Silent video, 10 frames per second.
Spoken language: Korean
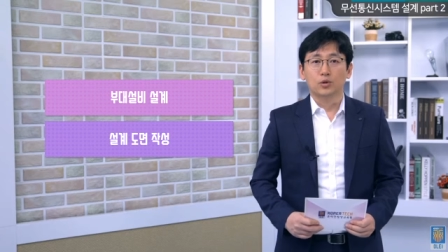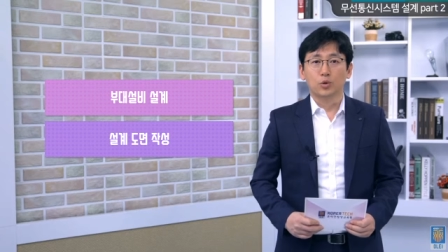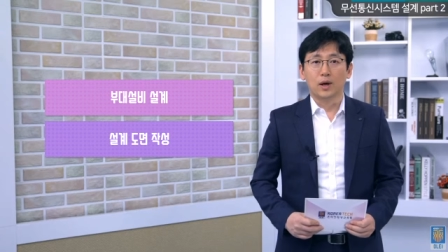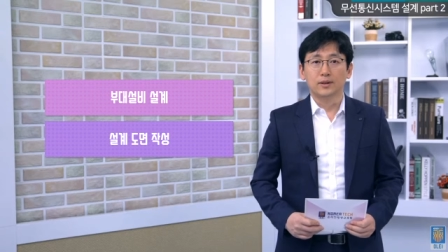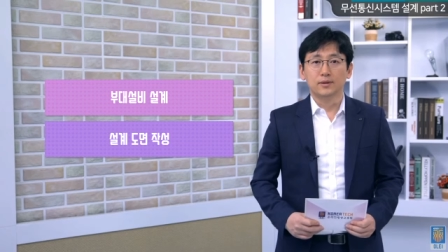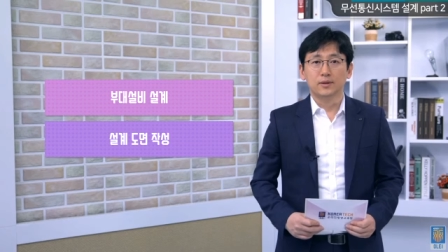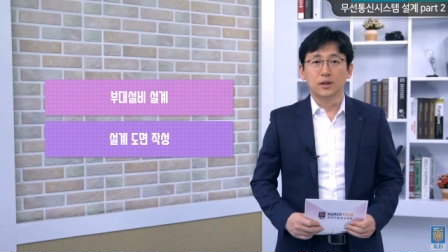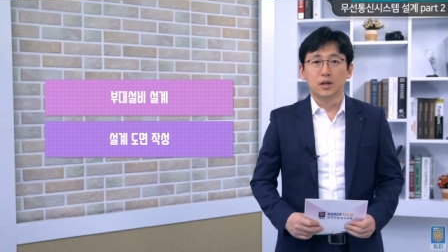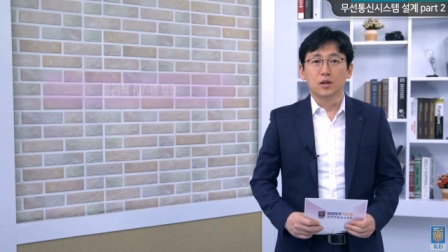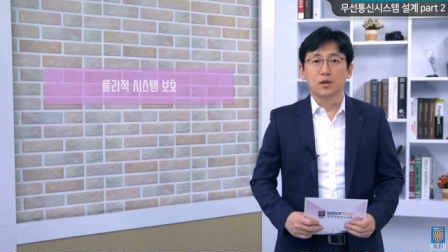또한
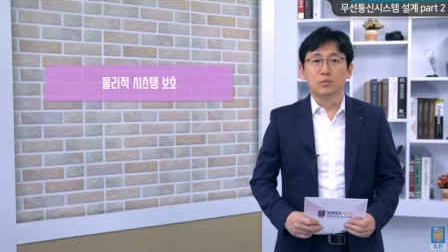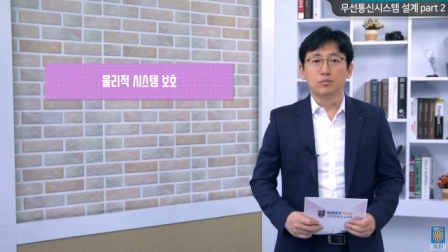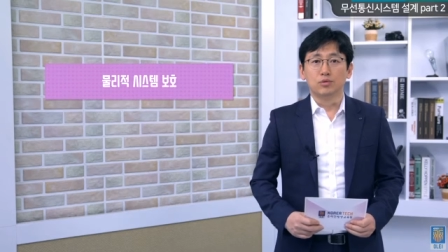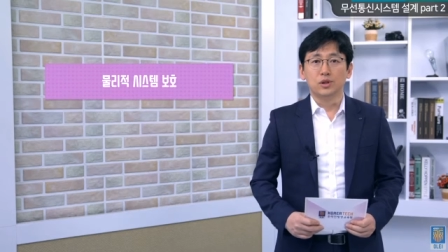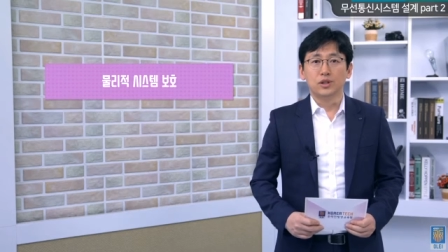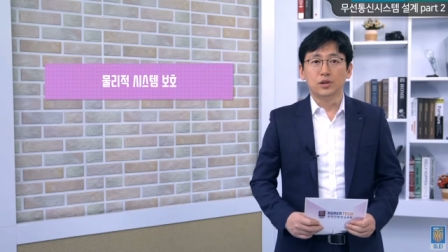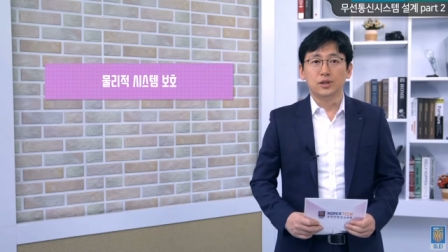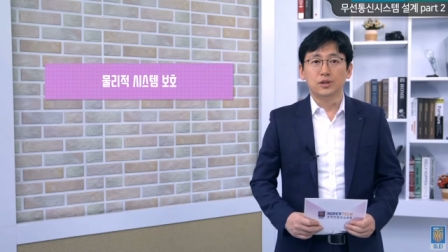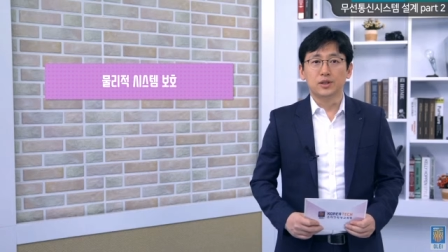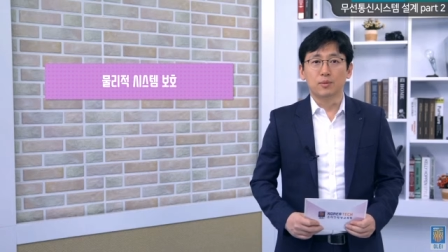물리적
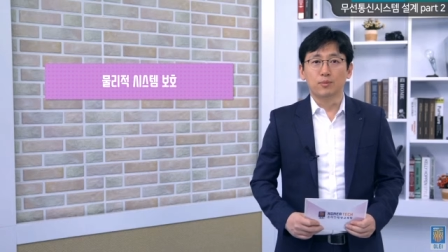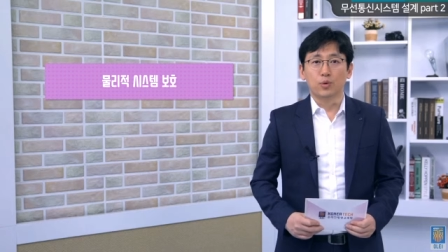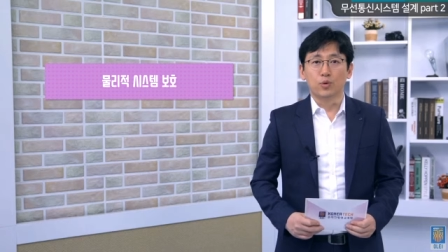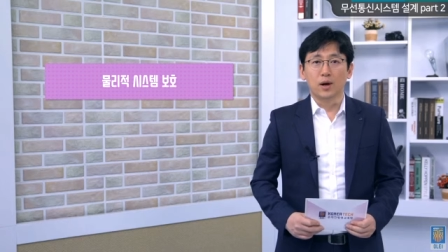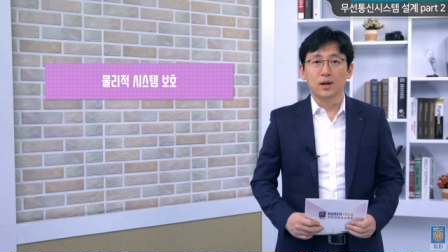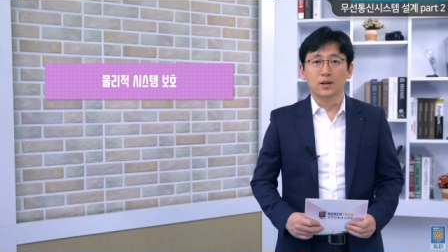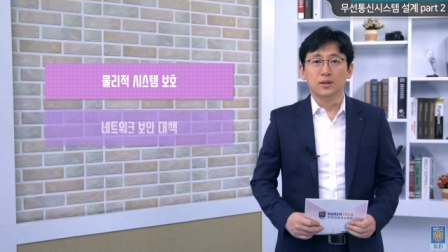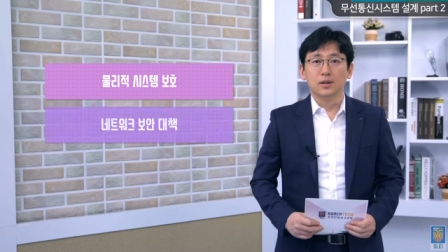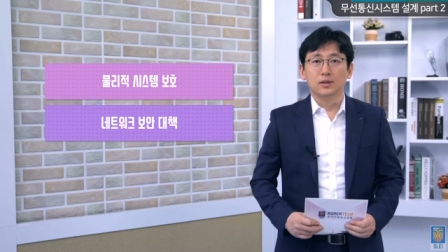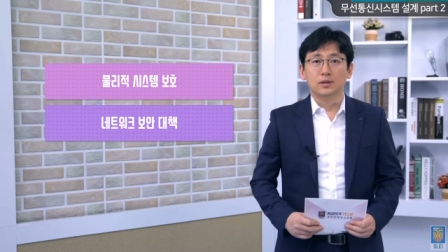시스템 보호와
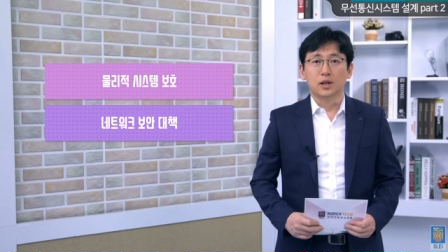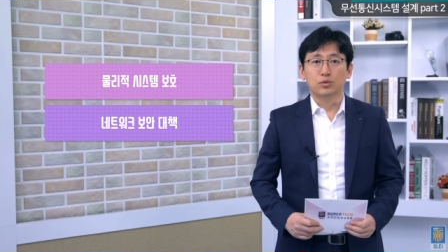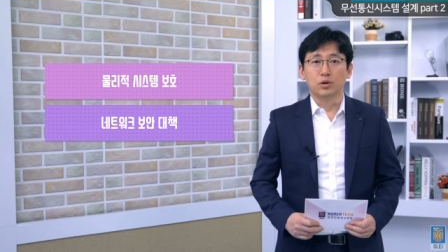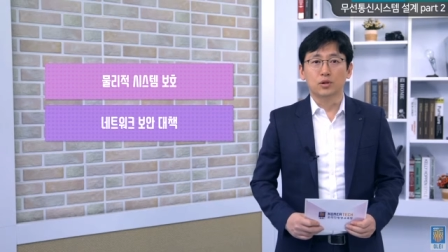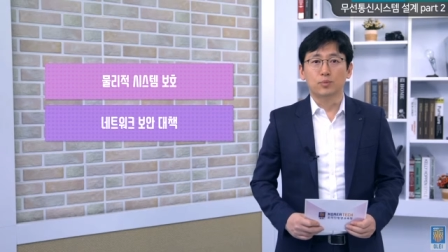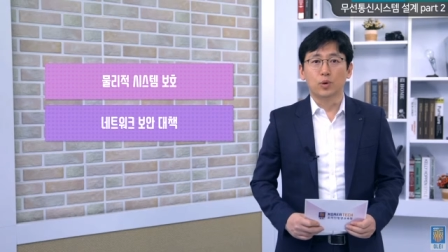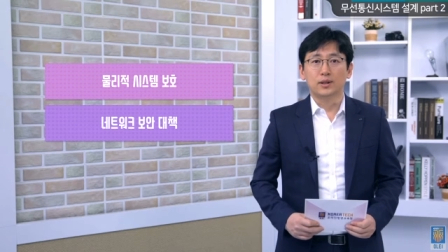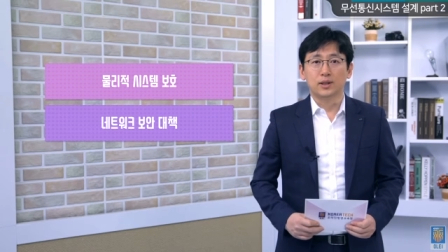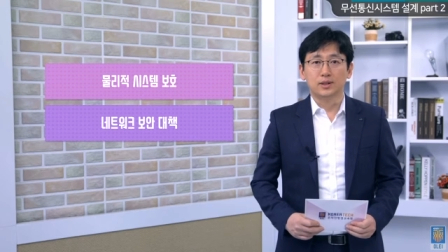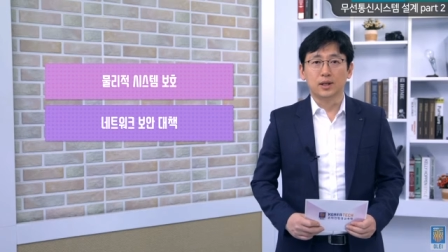네트워크 보안
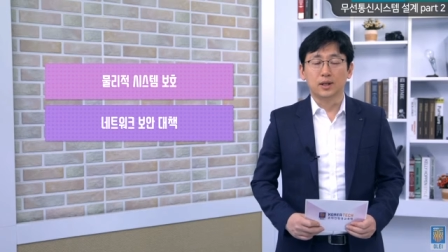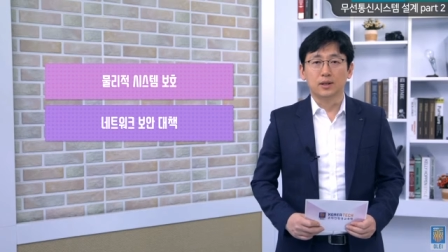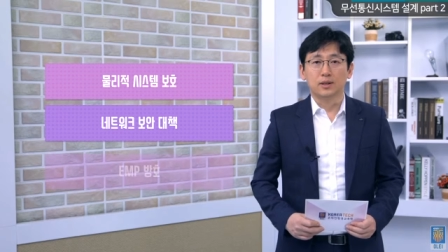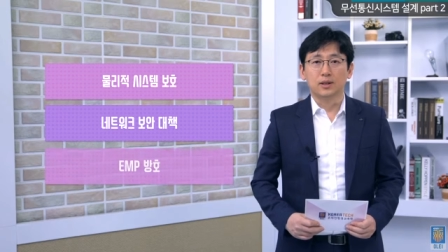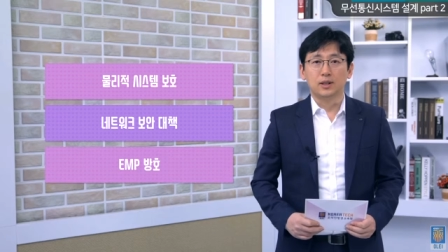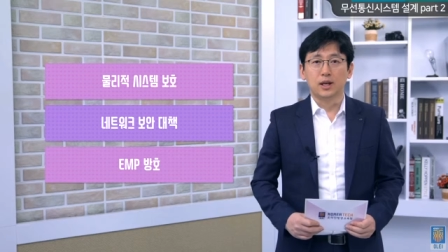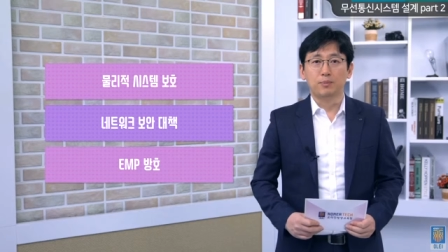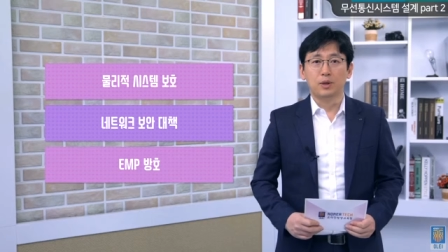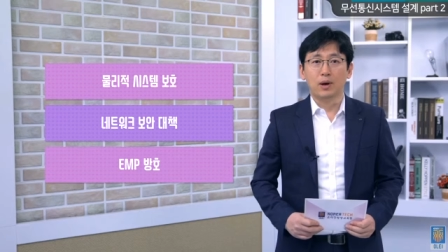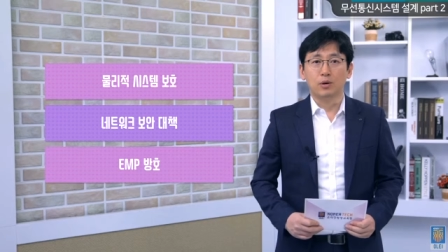대책,
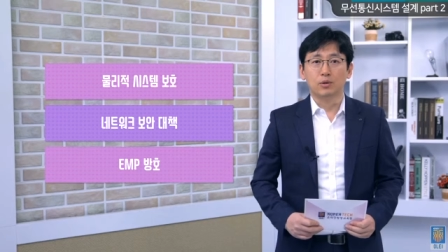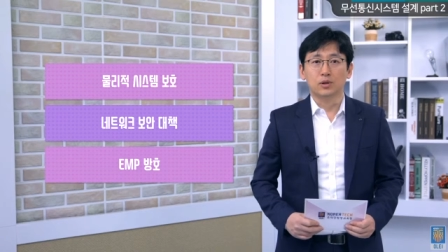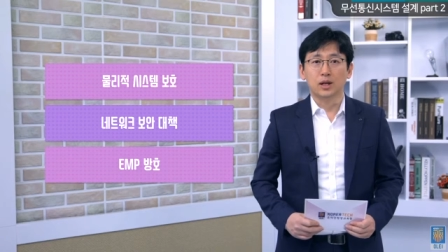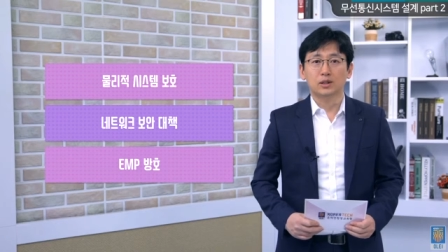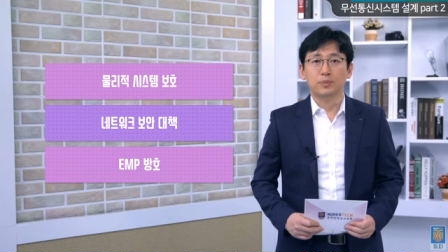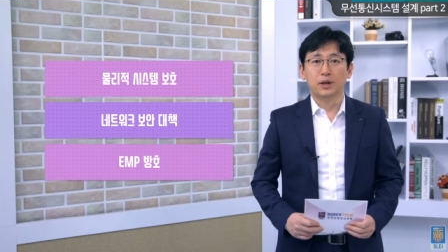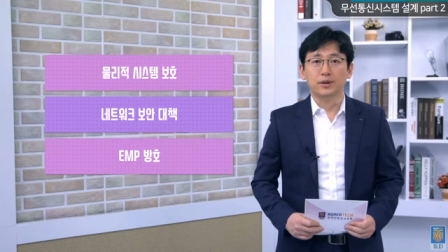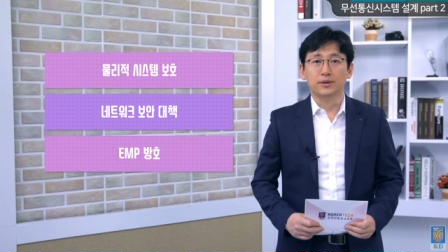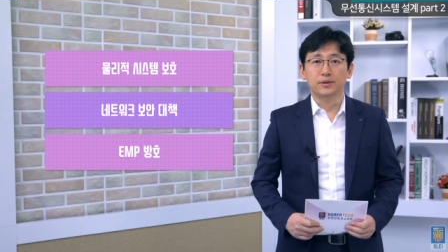EMP 방호를 학습하여